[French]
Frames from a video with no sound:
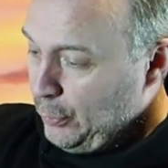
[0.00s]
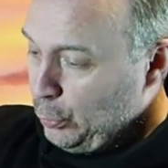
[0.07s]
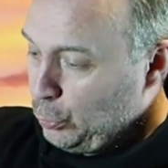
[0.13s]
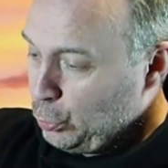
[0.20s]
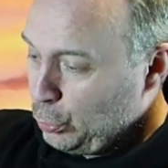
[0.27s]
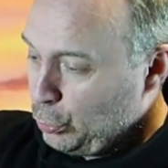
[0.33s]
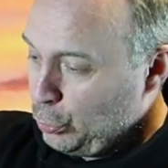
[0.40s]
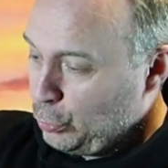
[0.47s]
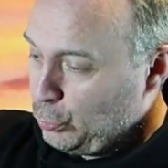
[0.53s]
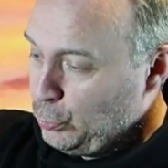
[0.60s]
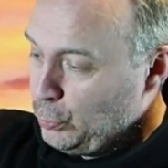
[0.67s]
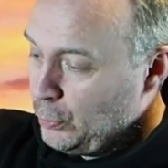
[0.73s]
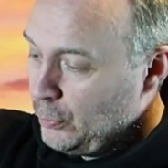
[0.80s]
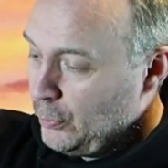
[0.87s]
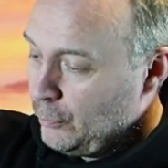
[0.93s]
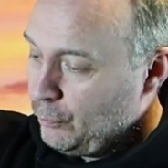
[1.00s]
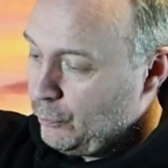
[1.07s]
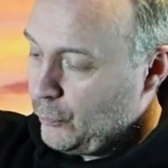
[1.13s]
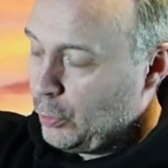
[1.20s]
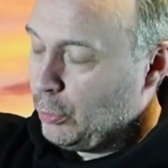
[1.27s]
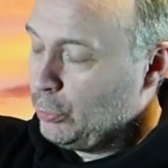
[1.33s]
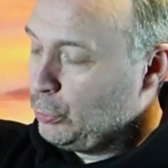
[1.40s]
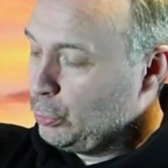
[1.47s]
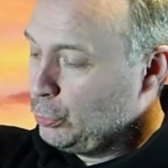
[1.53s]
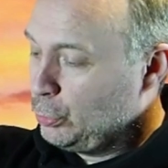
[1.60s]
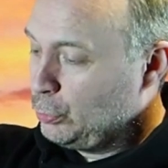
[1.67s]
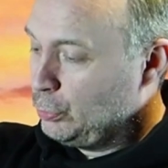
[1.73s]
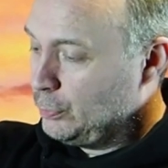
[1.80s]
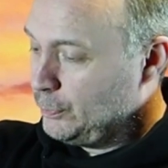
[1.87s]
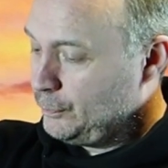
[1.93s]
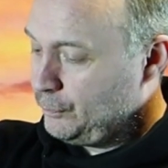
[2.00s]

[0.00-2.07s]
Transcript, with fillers: le tour de cou, le tour de cou.